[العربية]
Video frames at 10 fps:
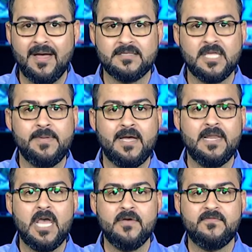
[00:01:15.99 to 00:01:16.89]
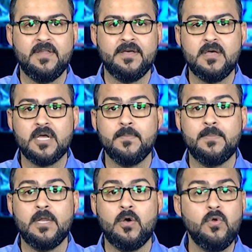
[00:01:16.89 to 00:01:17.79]
التابعة لها في العراق
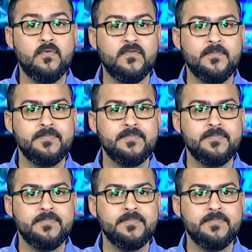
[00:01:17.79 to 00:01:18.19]
بالعنف